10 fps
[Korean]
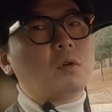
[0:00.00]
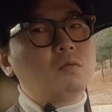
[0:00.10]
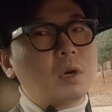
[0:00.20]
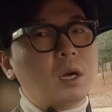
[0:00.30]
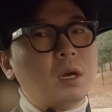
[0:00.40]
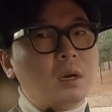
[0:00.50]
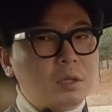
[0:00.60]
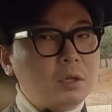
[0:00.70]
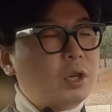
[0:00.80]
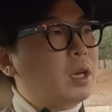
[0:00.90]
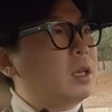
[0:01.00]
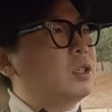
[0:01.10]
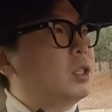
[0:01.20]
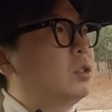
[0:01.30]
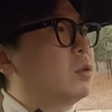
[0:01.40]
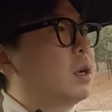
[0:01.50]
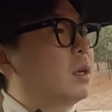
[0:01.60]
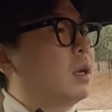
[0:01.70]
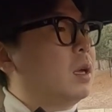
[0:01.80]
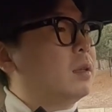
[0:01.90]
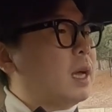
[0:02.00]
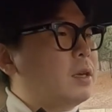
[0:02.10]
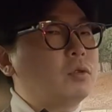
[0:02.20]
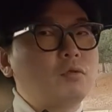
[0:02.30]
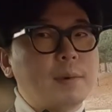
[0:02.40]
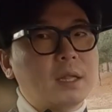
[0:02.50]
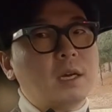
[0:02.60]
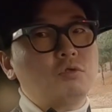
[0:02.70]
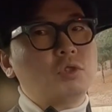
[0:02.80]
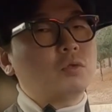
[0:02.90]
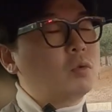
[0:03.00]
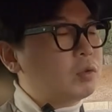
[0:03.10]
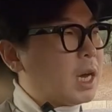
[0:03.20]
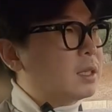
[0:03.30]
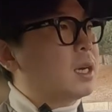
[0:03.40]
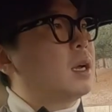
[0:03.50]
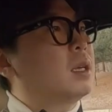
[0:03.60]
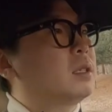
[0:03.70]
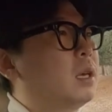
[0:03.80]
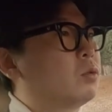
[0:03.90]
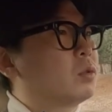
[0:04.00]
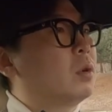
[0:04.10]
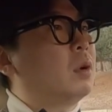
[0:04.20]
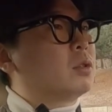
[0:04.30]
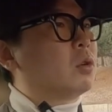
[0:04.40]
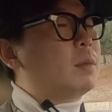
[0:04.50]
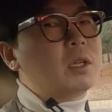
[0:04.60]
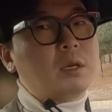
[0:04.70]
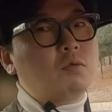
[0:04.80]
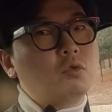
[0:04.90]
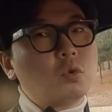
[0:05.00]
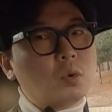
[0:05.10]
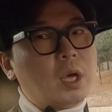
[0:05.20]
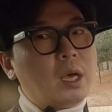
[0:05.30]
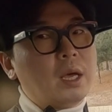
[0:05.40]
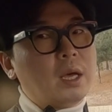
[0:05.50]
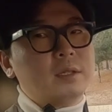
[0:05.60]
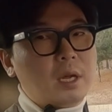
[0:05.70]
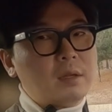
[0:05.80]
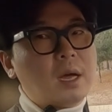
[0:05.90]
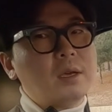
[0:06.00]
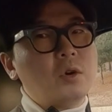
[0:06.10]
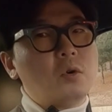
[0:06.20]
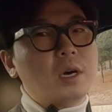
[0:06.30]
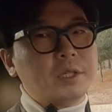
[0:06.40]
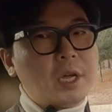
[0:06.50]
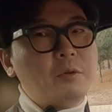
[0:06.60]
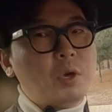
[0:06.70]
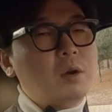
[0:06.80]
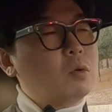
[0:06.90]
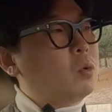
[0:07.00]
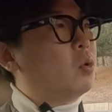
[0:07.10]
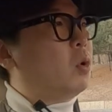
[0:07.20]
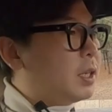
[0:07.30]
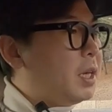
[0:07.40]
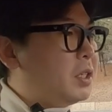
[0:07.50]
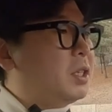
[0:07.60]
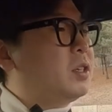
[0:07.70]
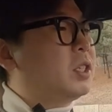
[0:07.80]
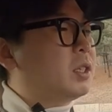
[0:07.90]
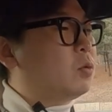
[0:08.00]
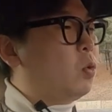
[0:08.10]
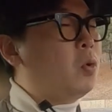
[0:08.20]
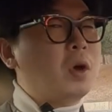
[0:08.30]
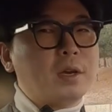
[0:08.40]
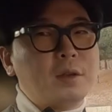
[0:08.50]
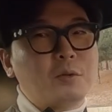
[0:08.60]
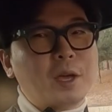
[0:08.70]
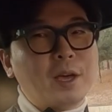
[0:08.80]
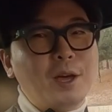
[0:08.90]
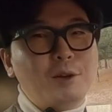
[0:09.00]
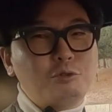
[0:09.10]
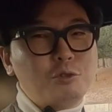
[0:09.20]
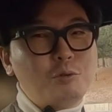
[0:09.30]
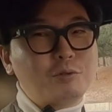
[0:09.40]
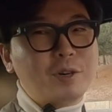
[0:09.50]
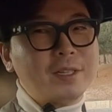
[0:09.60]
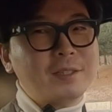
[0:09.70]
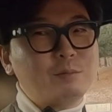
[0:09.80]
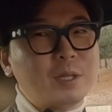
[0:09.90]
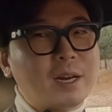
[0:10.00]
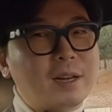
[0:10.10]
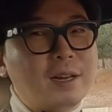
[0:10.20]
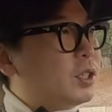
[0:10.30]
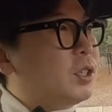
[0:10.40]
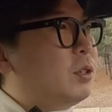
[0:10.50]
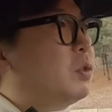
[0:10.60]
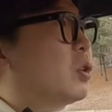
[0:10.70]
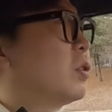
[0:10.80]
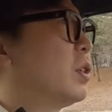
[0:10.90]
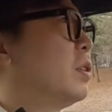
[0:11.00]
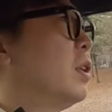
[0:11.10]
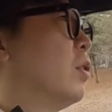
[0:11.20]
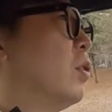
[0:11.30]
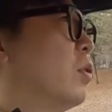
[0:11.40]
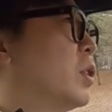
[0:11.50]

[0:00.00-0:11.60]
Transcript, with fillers: 너무나 흔쾌히 친절하게 타이어도 받아주시고 장착까지 해줘서 정말 기분 기분 좋게 새 타이어와 새 휠로 새 신을 신고 이렇게 출고를 했습니다. 지금 저는 어,